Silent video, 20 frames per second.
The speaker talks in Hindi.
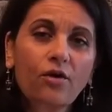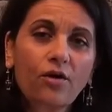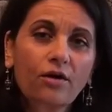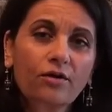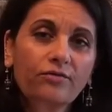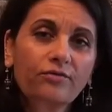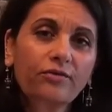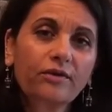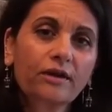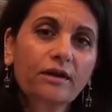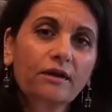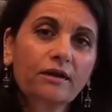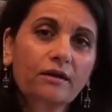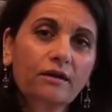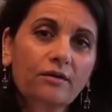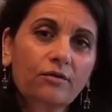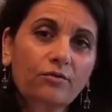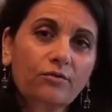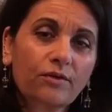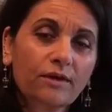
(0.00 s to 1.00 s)
और फिर
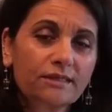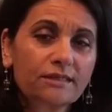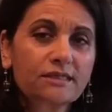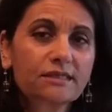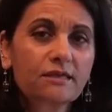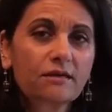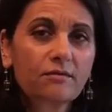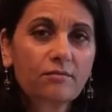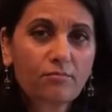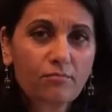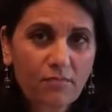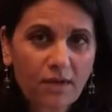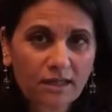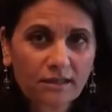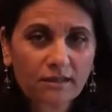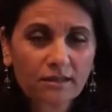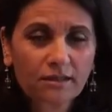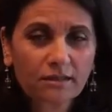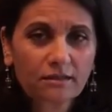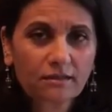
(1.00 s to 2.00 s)
वंस अ
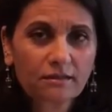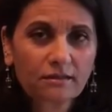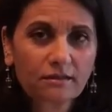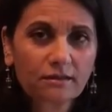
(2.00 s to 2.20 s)
मंथ